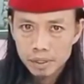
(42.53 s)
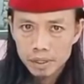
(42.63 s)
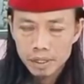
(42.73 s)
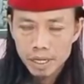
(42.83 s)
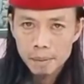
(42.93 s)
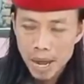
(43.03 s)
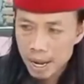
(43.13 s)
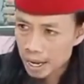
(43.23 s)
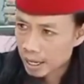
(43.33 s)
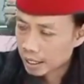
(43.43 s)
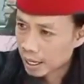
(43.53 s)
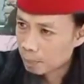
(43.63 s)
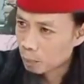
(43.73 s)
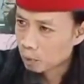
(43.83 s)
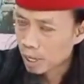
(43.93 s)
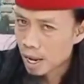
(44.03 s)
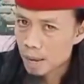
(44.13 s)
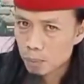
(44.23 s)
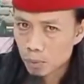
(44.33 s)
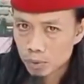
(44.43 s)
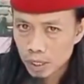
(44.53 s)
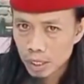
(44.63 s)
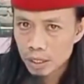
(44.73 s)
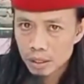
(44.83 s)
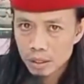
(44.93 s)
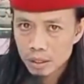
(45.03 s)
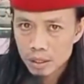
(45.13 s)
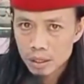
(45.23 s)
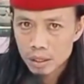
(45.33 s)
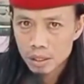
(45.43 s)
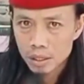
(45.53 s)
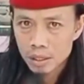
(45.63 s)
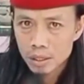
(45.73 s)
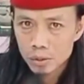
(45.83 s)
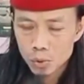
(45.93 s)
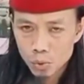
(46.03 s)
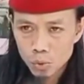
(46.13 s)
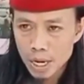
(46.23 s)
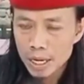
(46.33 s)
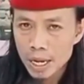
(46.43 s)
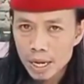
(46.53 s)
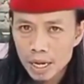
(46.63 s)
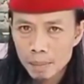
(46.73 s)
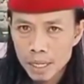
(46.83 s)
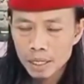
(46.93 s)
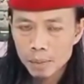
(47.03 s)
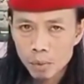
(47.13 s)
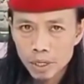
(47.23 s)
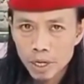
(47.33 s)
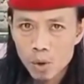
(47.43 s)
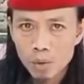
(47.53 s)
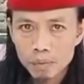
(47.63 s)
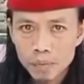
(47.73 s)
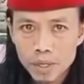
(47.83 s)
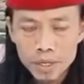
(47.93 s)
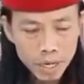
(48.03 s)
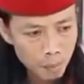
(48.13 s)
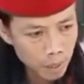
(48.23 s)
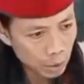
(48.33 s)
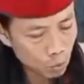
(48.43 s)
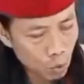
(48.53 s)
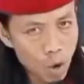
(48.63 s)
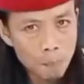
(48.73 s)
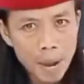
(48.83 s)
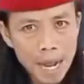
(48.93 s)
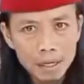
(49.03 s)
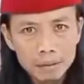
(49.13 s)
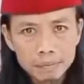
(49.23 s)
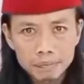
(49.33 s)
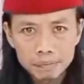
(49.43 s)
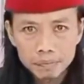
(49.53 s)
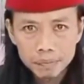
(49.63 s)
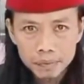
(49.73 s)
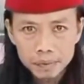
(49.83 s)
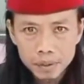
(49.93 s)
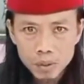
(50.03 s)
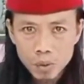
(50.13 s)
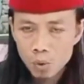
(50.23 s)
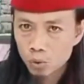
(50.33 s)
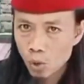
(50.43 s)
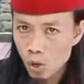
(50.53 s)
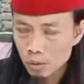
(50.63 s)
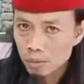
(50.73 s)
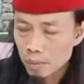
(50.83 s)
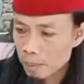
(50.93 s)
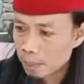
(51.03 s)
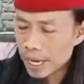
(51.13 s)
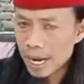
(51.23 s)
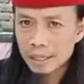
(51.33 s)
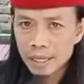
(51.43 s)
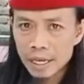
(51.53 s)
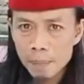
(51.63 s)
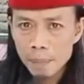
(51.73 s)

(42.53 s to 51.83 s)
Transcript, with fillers: Saya bangga dengan putra-putri suku Dayak Kalimantan Borneo yang begitu kompak untuk membela tanah